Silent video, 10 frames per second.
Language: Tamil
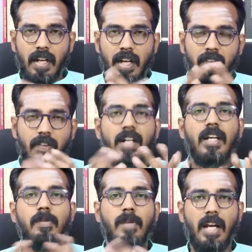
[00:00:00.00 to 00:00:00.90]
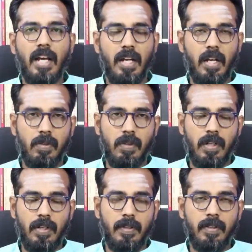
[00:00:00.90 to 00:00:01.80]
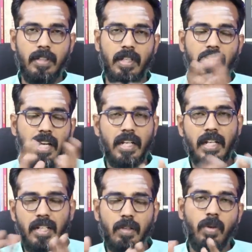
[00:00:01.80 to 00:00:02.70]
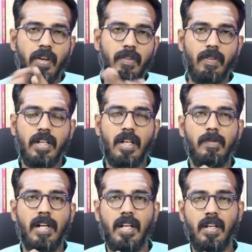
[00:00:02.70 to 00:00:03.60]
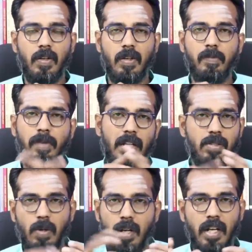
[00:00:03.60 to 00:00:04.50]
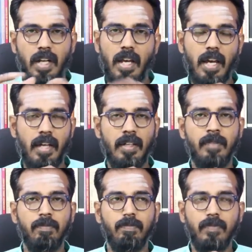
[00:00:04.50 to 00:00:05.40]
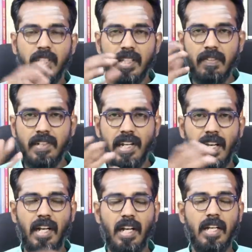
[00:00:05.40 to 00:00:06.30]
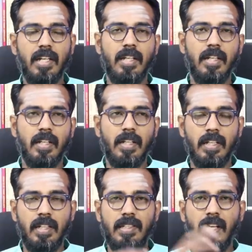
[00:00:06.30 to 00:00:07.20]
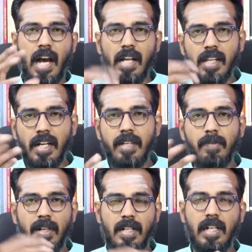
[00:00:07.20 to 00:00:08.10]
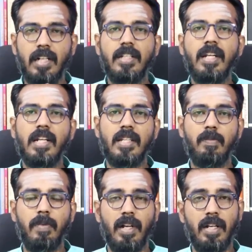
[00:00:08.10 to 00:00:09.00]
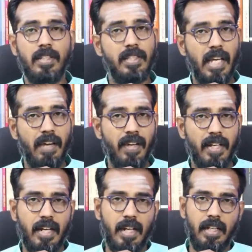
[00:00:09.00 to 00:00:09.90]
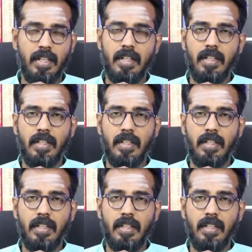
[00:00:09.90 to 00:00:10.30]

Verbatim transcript: இவர்கள் வக்கரமான என்ன ஆகும்னா இந்த ஏழு எட்டுக்குரியவன் வக்கரமான என்ன ஆகும்னா இப்போ நான் சொன்னேன் இல்லையா இந்த விஷயங்களில் சில அதிரடி மாற்றங்கள் திடீர் திருப்பங்கள் தேவையற்ற